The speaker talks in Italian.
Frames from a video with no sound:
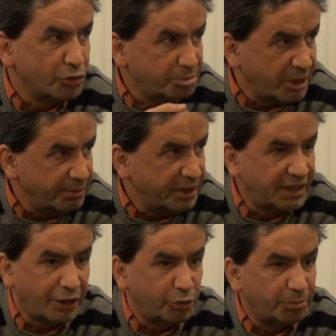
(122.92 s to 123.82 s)

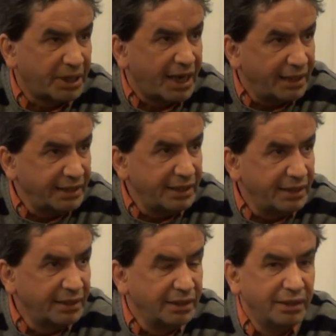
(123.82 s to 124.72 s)
sperimentato per anni
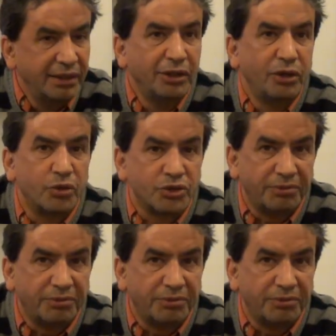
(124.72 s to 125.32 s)
cosa